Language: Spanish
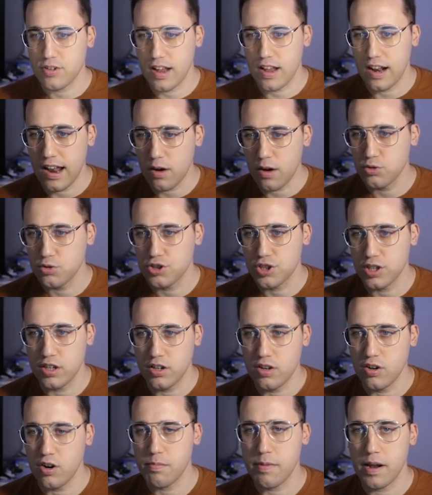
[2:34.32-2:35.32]
a Launch
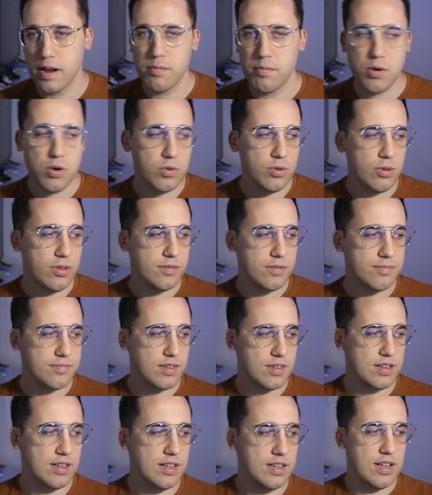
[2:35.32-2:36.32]
in Normal Mode
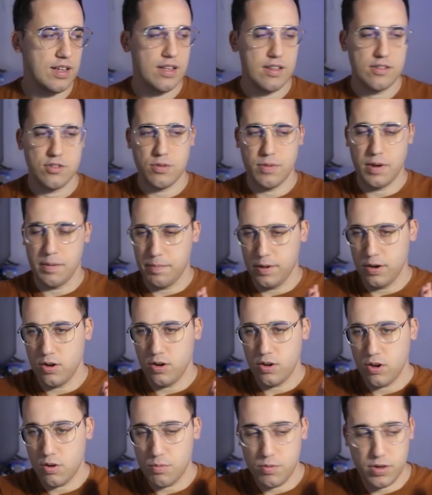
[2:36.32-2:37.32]
sobre
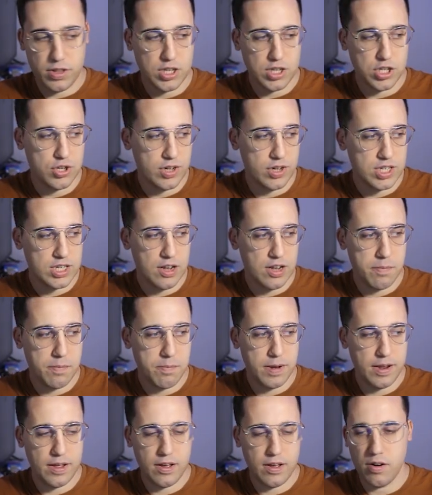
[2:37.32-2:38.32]
Pinocchio, como he dicho, ¿eh? ya lo
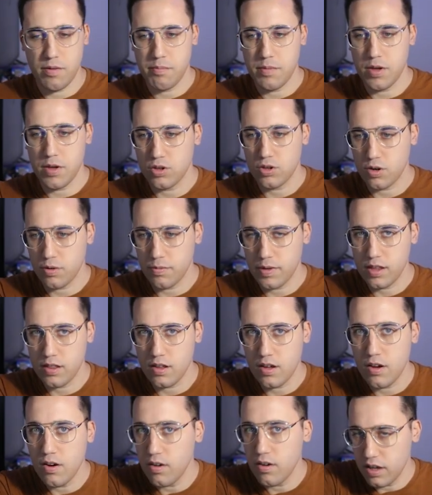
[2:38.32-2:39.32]
explico en mi otro
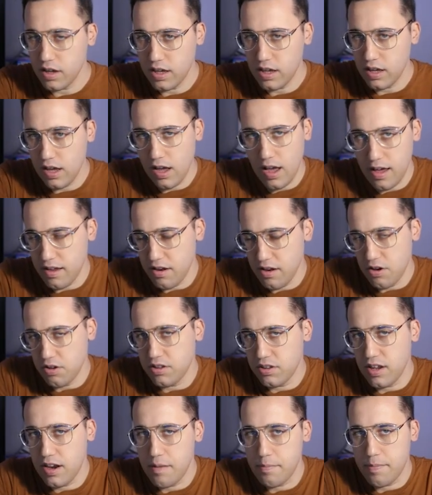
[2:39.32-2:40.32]
vídeo y eh, no
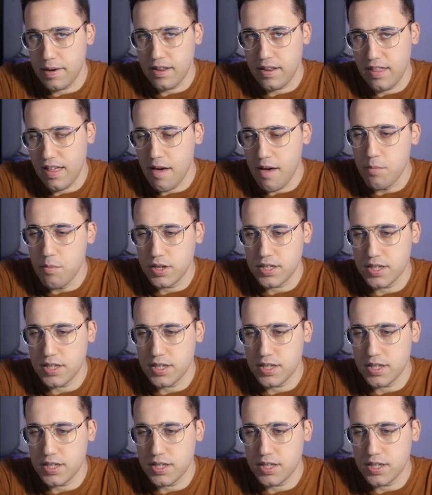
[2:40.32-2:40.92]
tiene pérdida, es muy